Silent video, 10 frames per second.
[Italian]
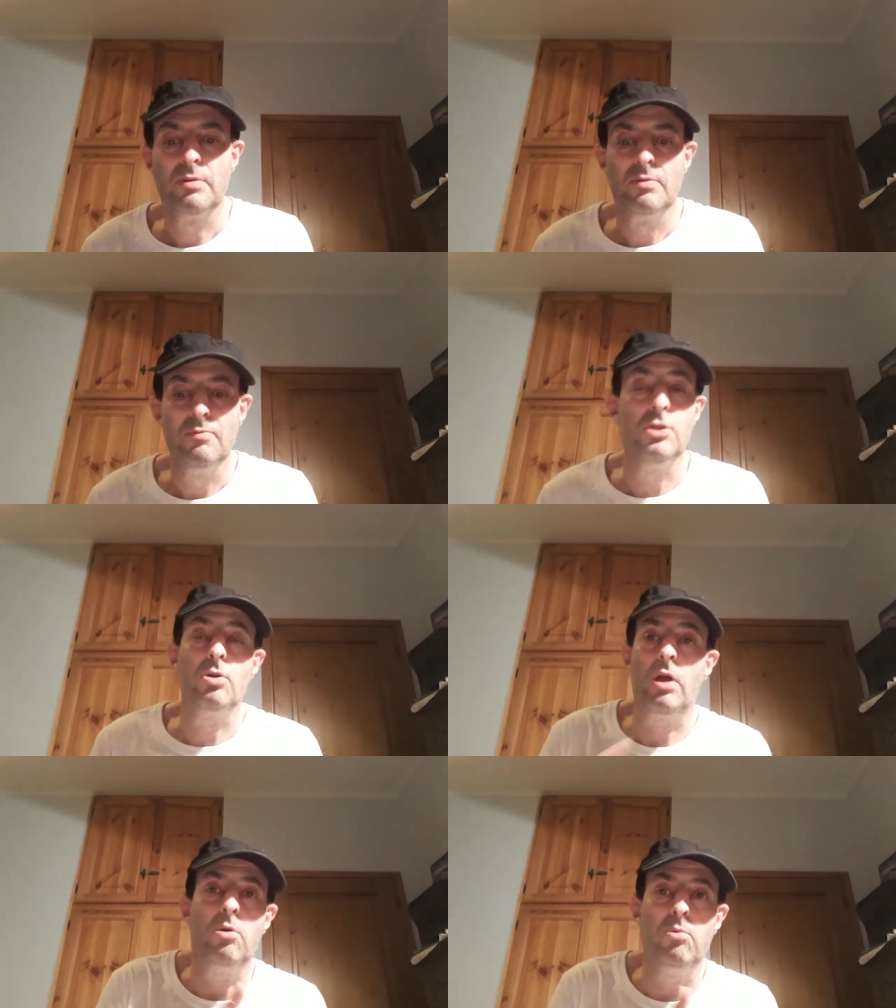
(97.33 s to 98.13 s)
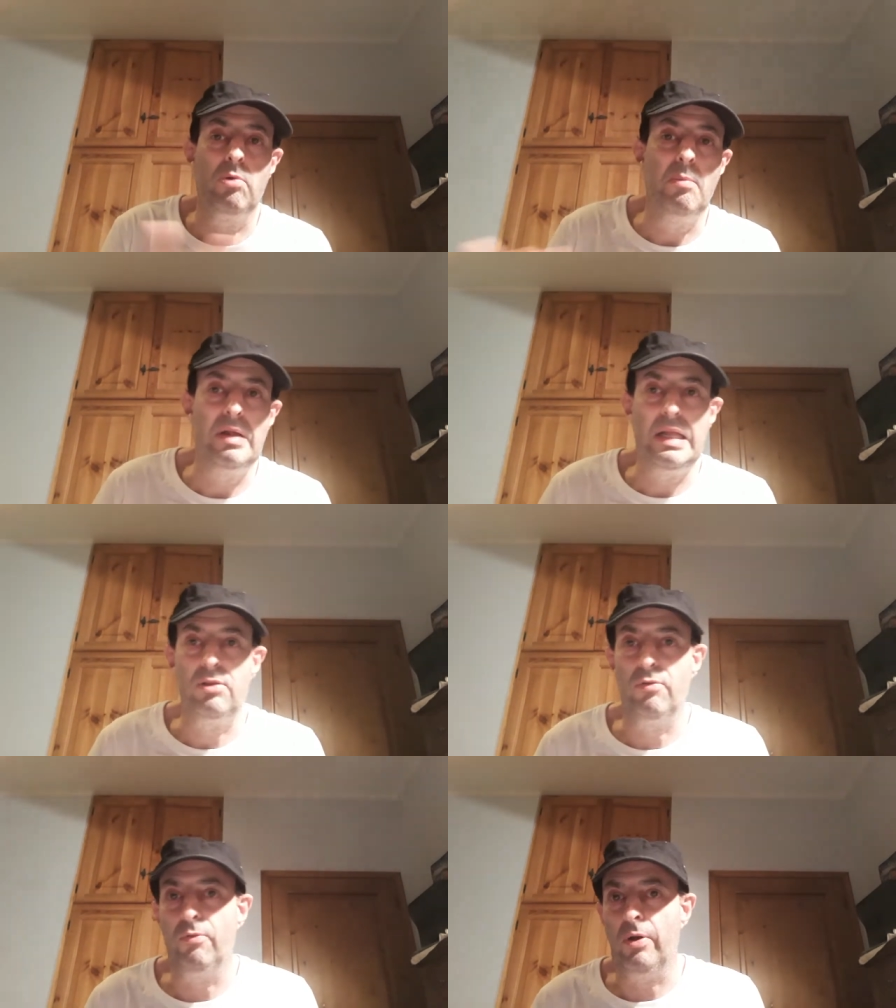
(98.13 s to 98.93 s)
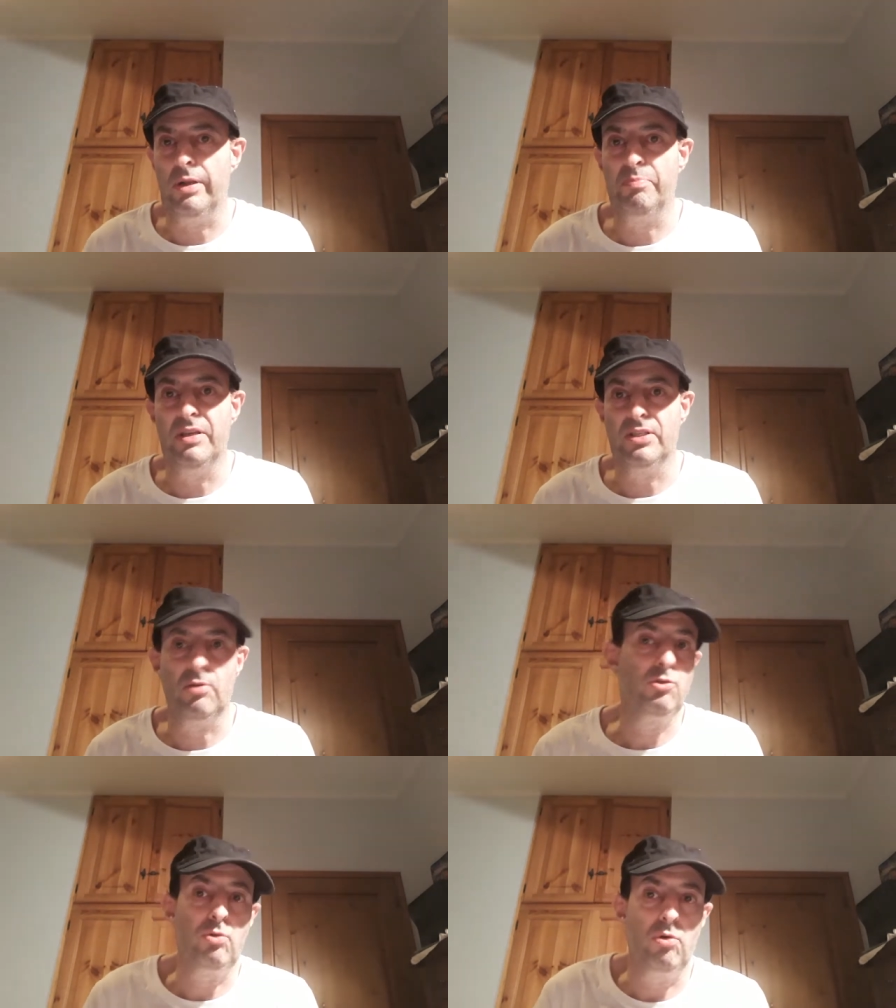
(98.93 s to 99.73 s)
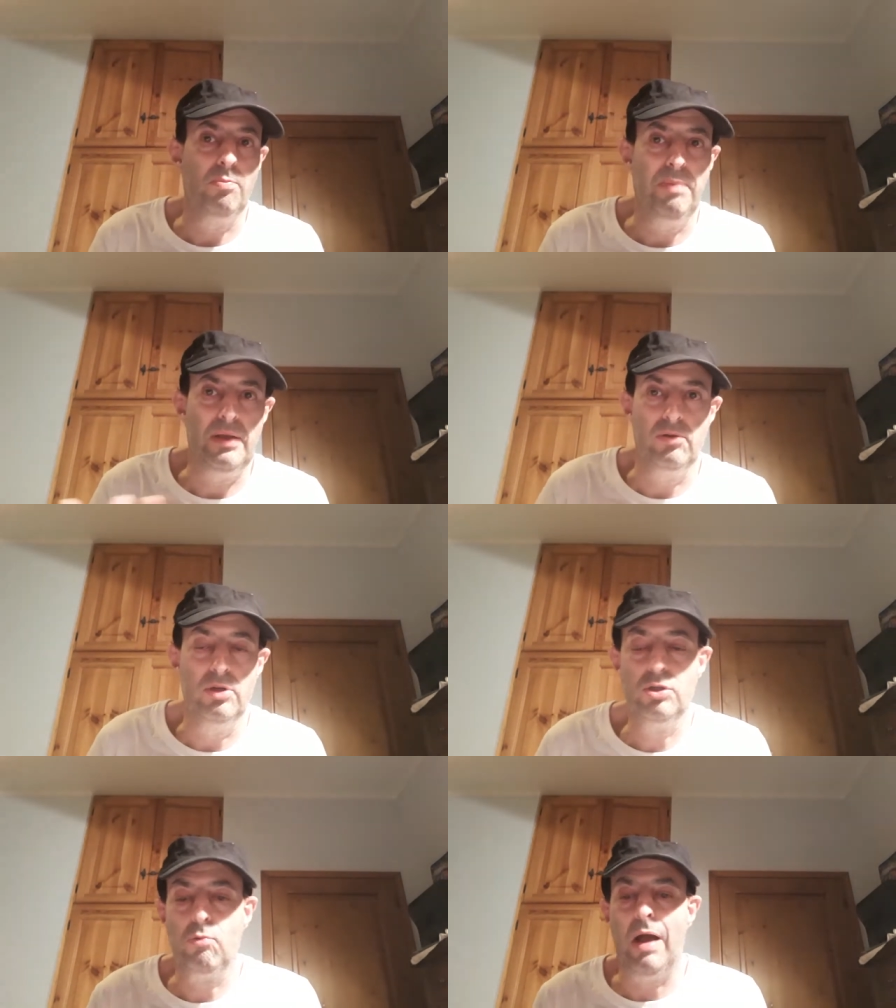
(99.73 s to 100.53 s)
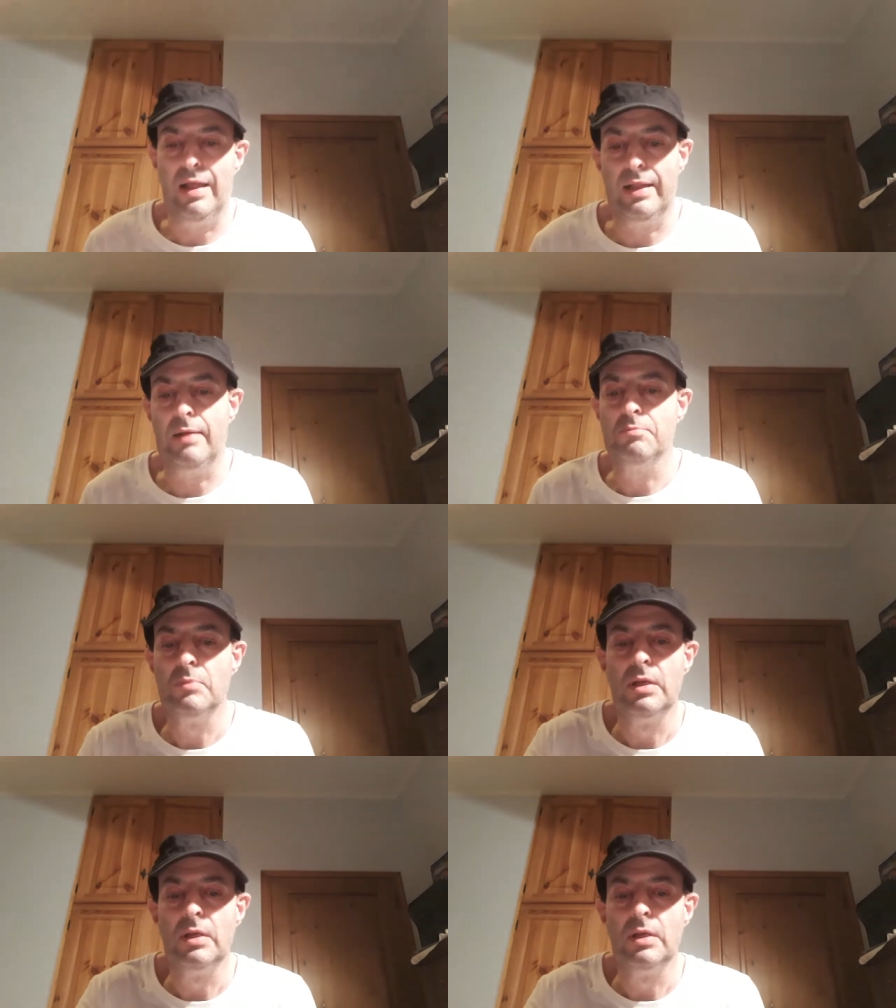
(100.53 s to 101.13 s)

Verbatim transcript: visto che comunque ha mandato fuori pista un suo compagno di squadra,